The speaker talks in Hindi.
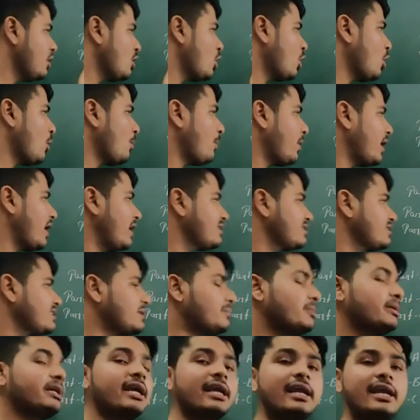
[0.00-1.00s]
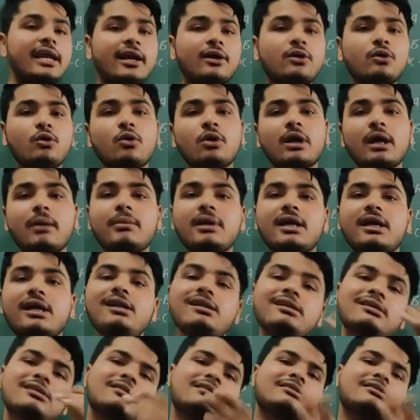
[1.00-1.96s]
और पार्ट सी में इलेक्ट्रोकेमिकल